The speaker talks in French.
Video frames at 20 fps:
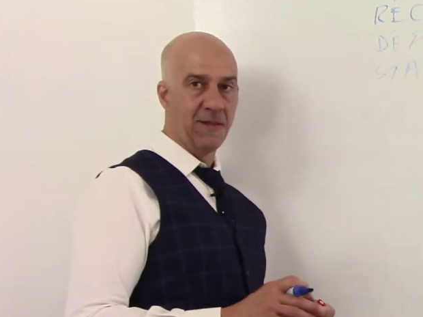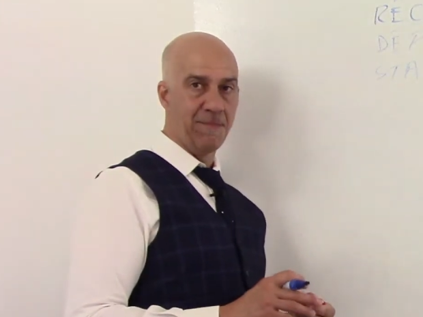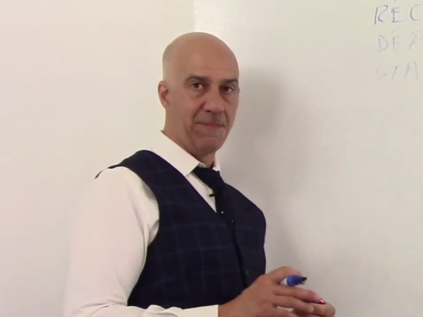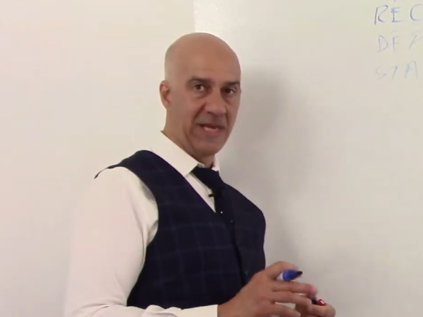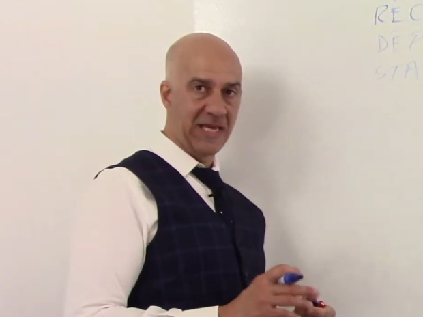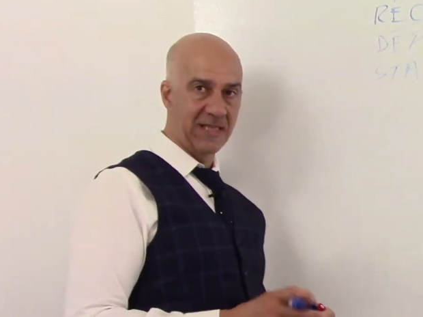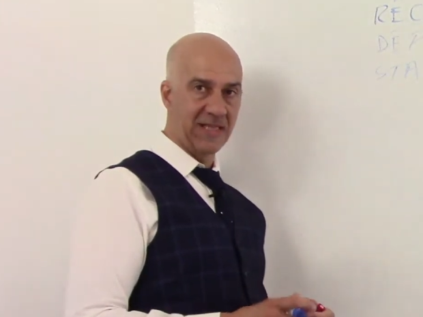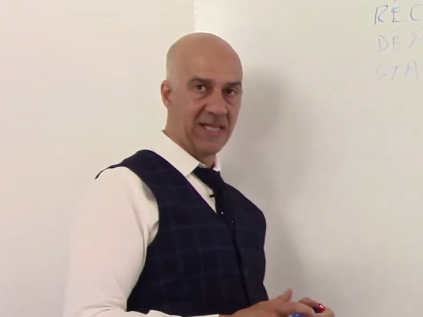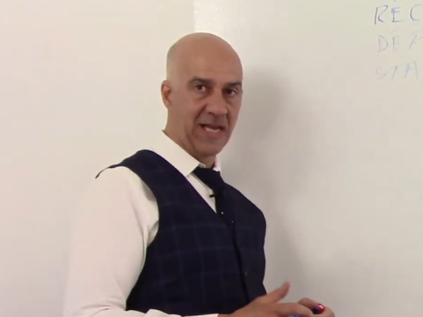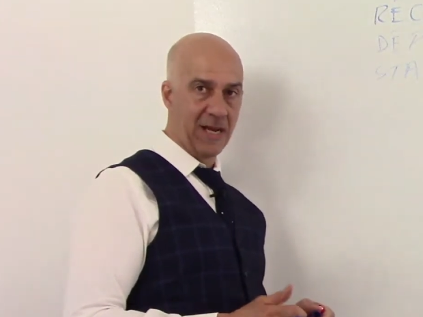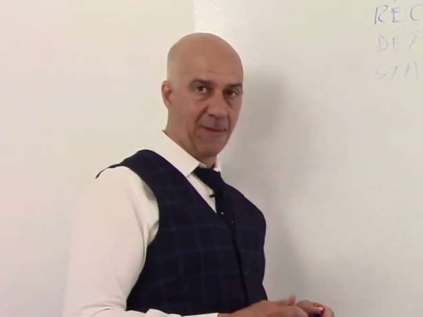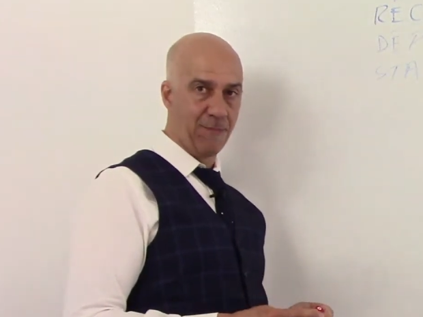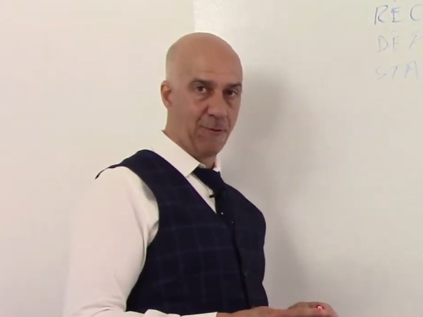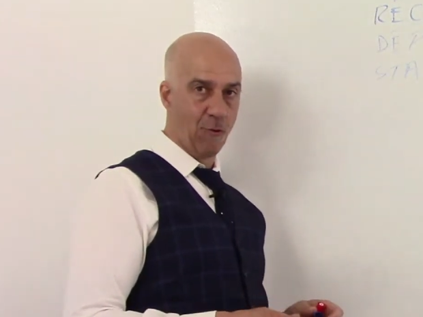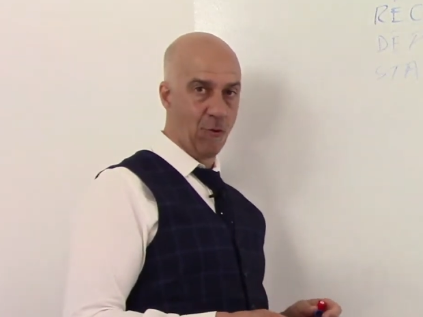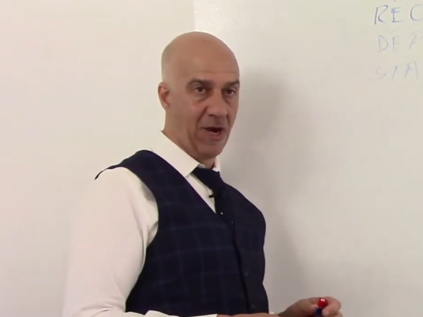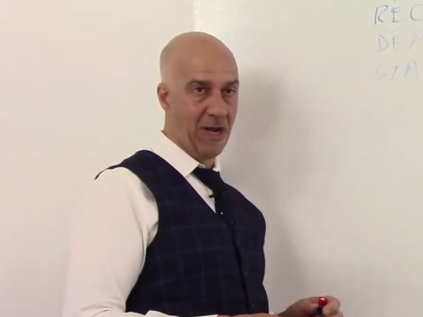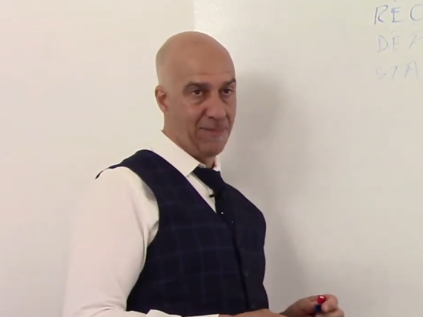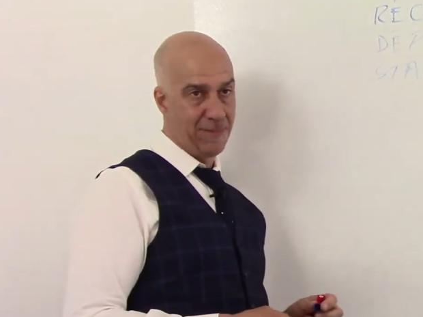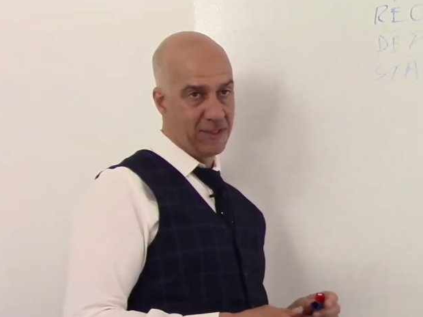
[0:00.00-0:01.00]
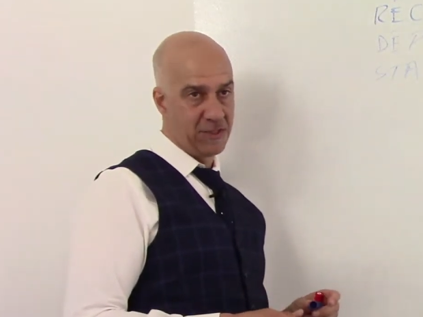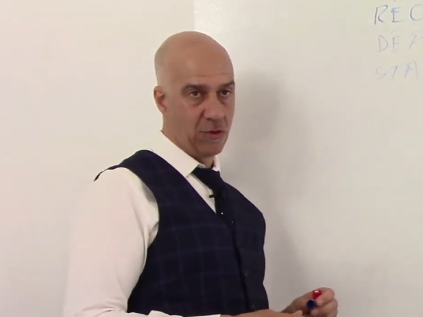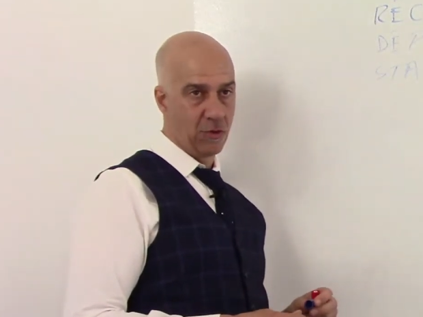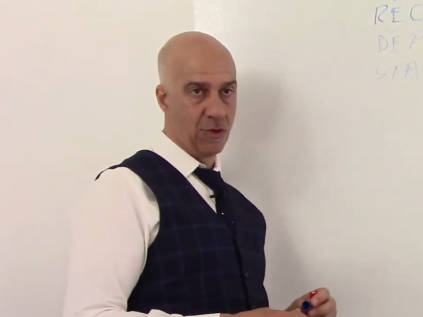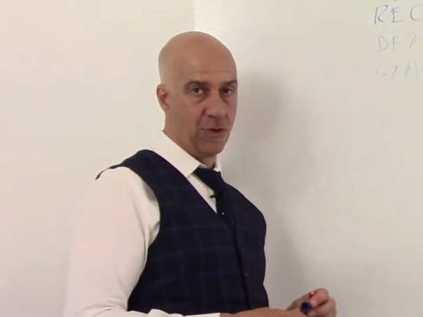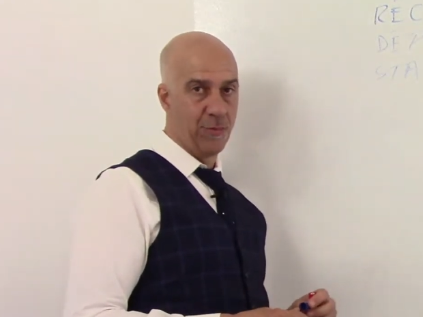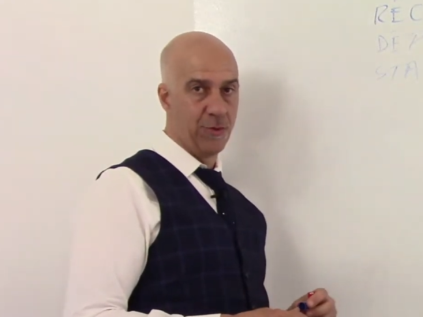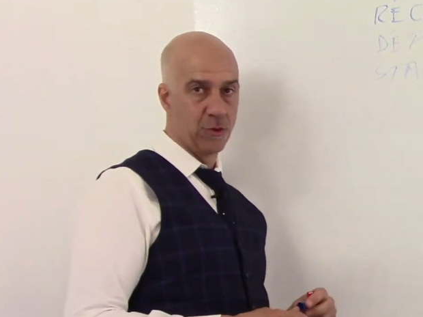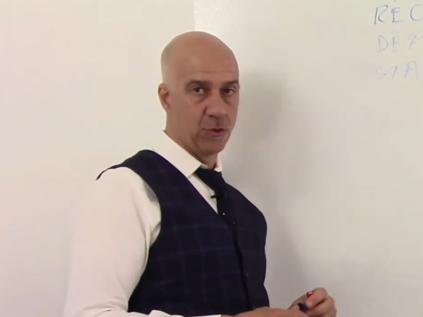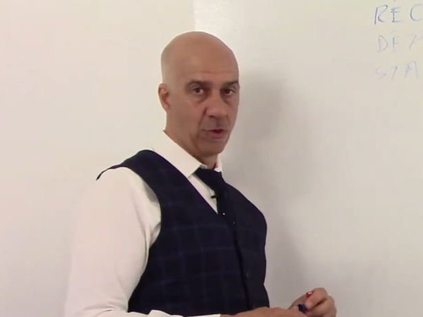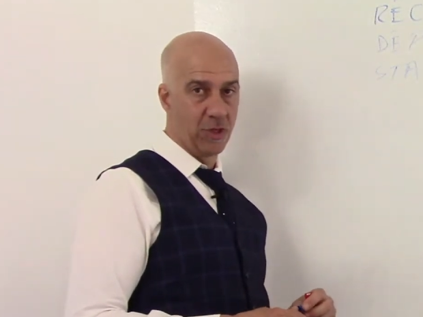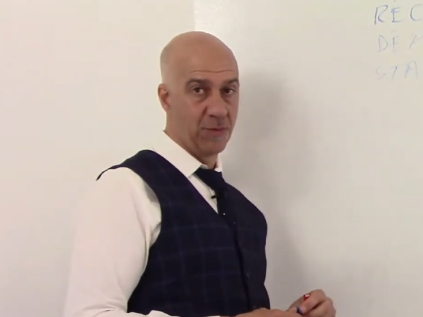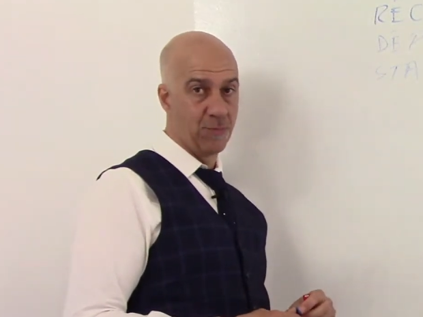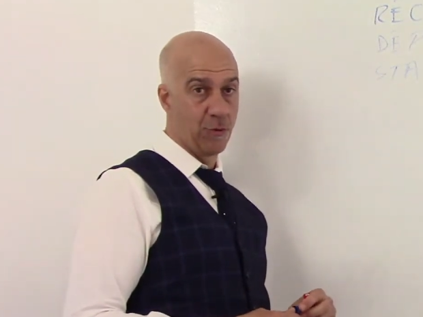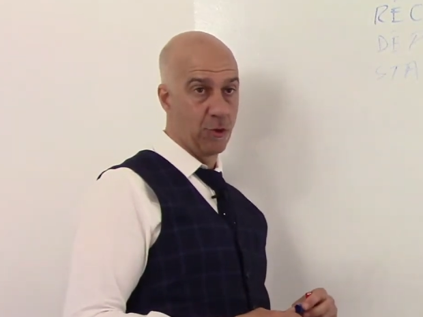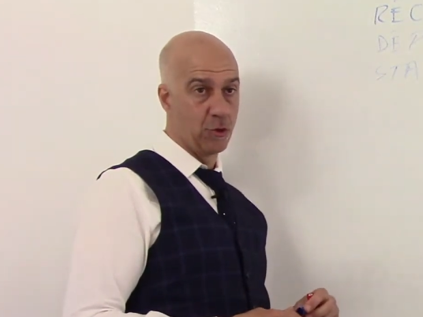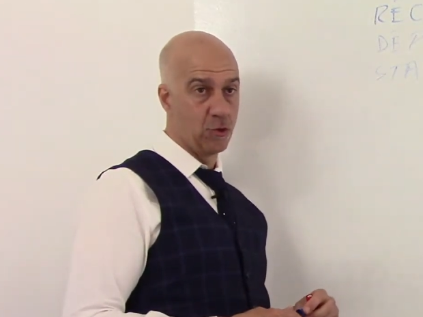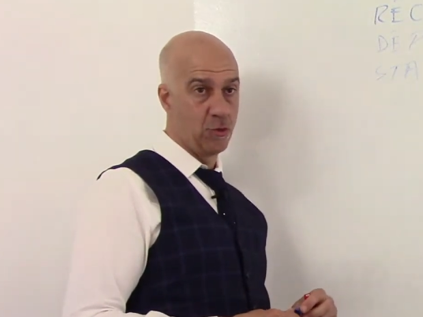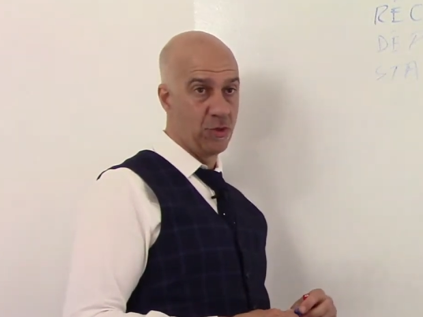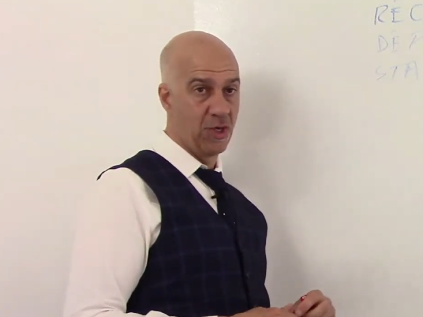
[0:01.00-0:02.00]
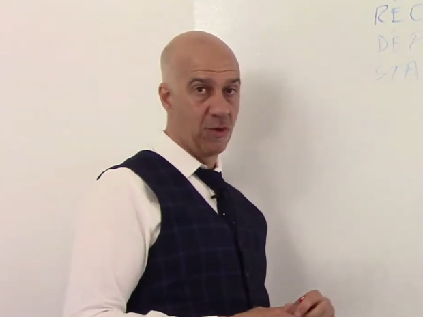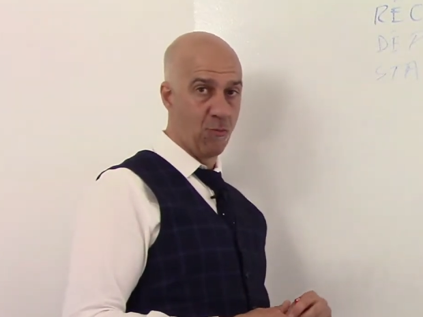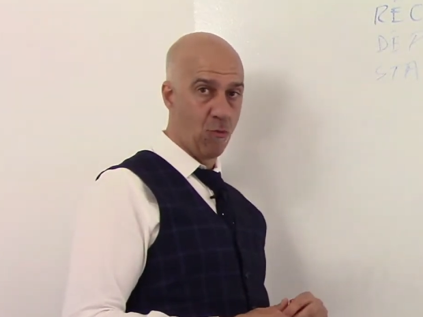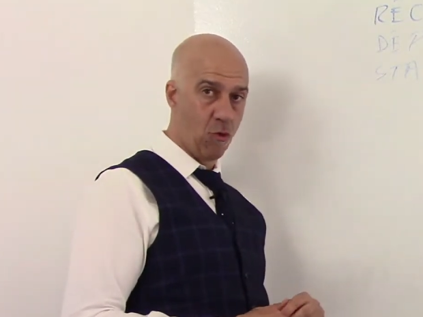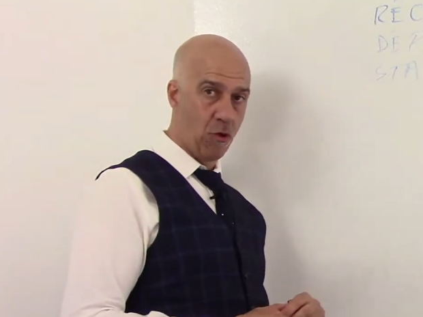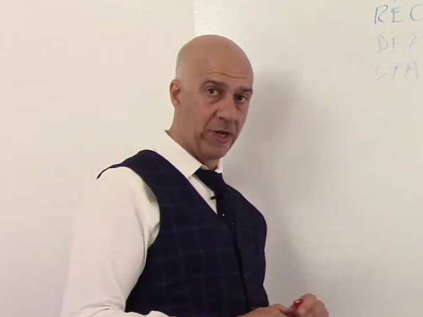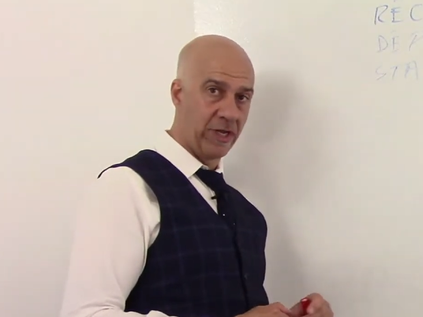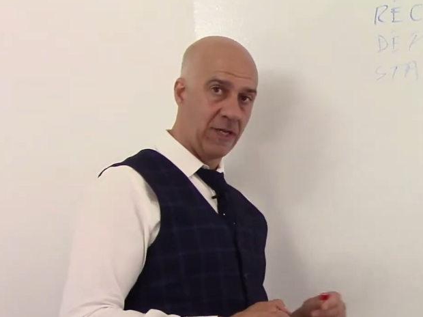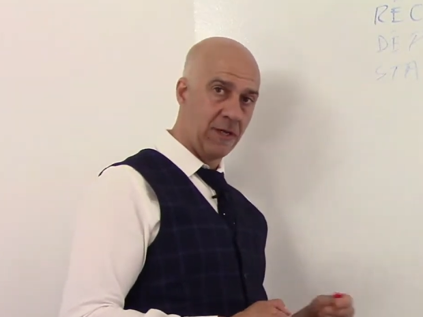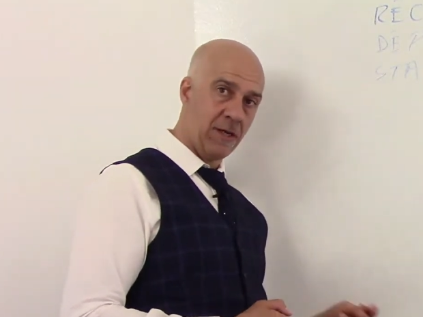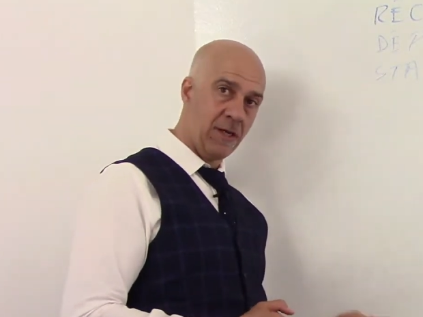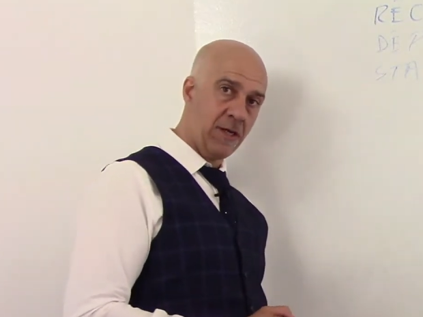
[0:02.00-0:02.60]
pertes d'emplois parce qu'on a besoin de produire moins.